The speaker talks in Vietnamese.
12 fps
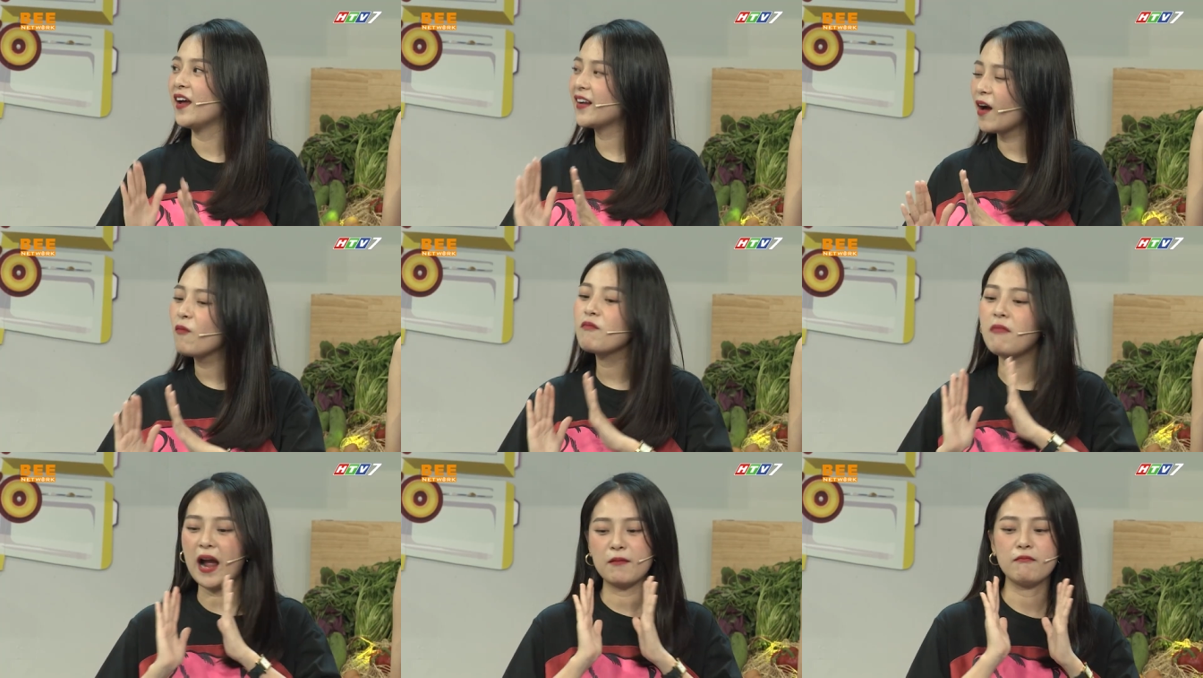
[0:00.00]
để
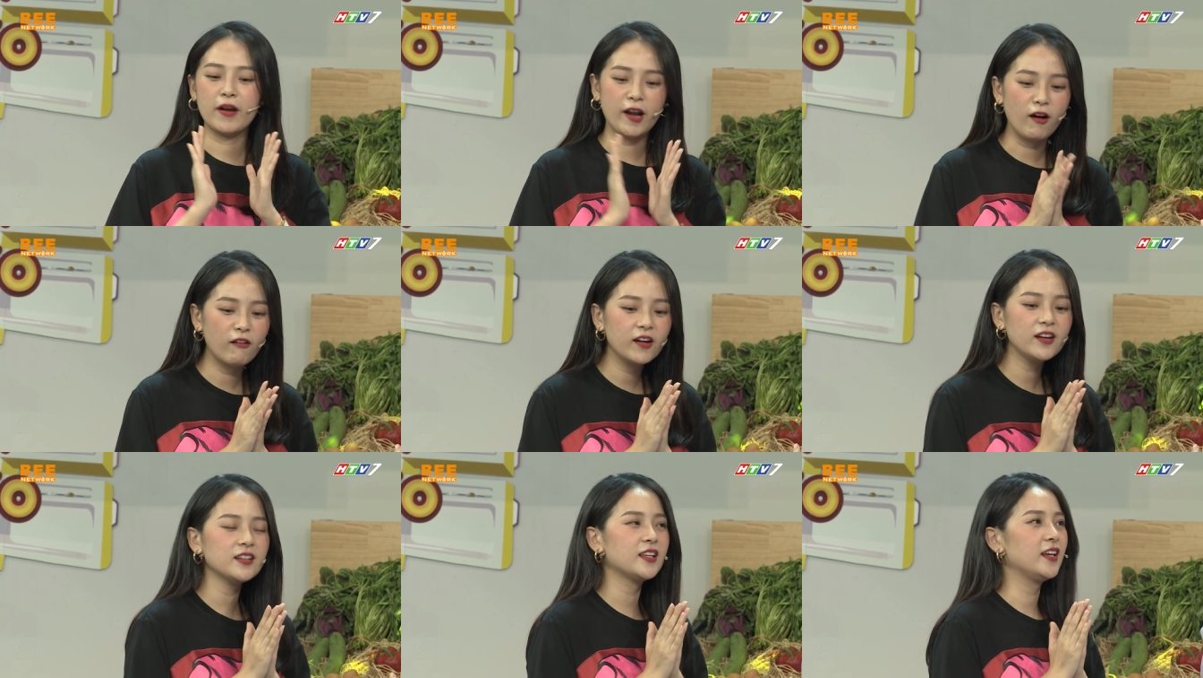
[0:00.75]
công bằng mà
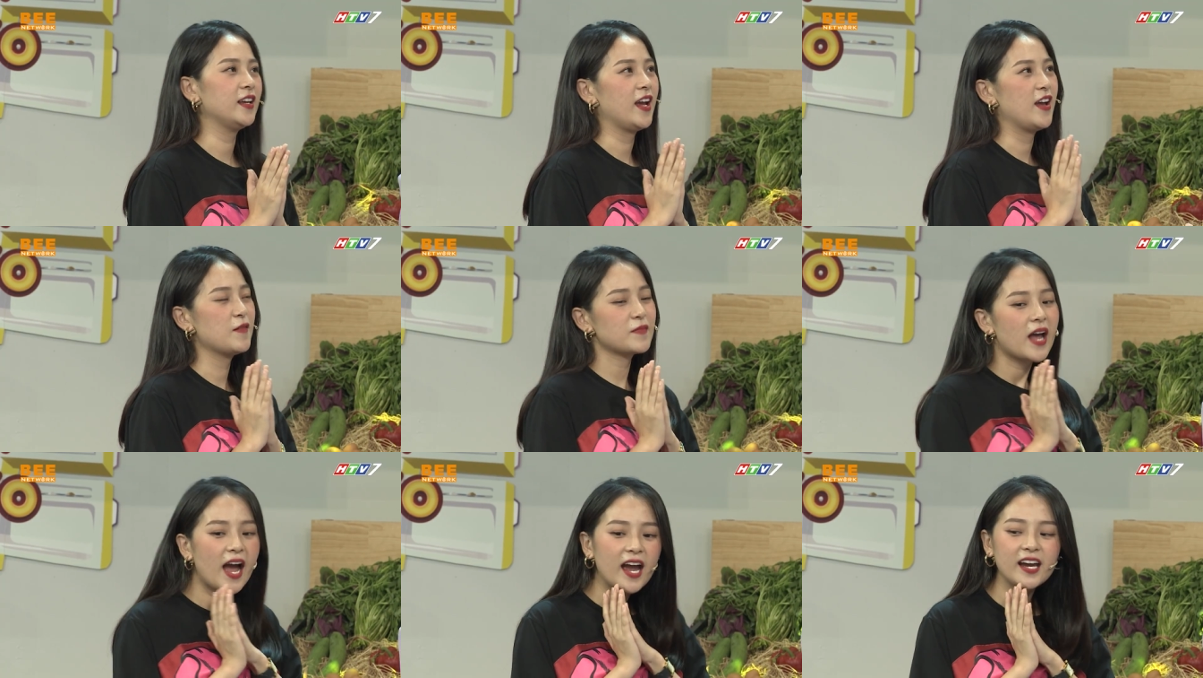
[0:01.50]
nói thì ngày
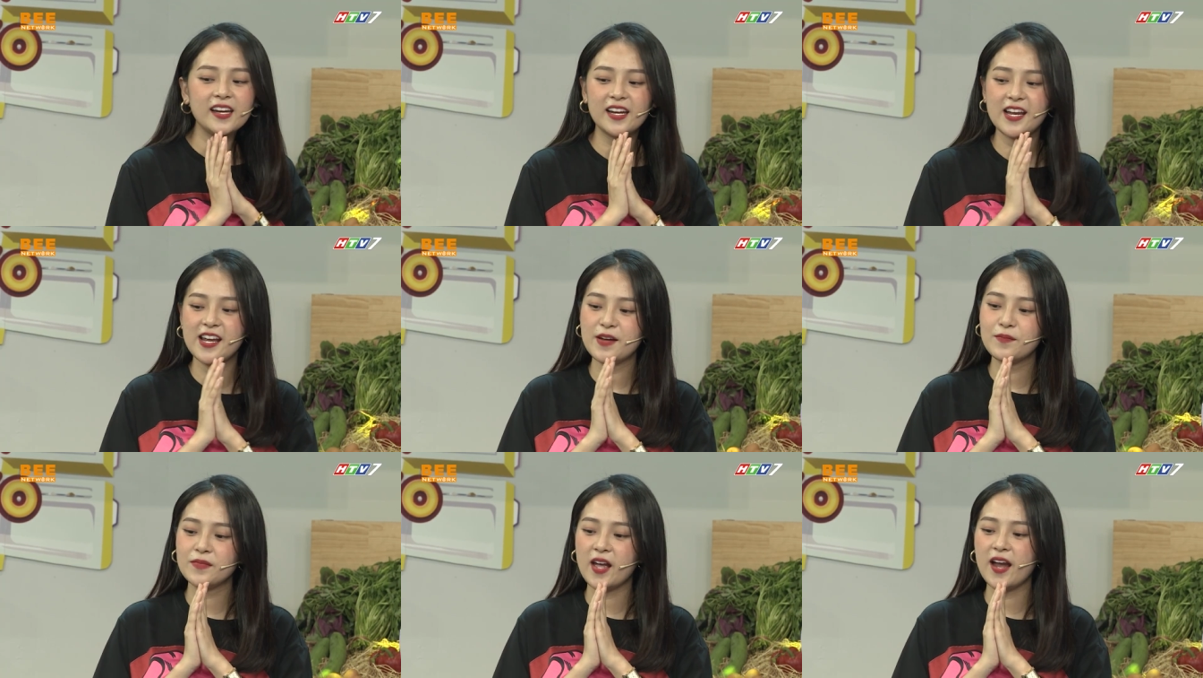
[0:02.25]
hôm nay
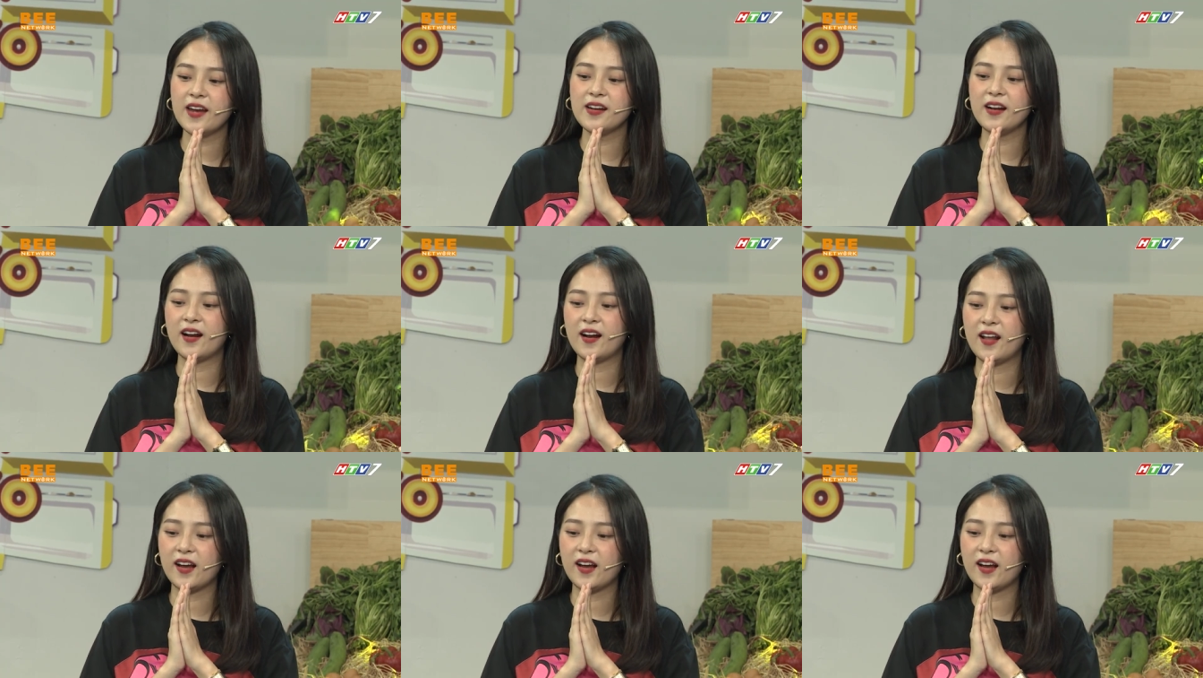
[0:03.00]
em thấy rằng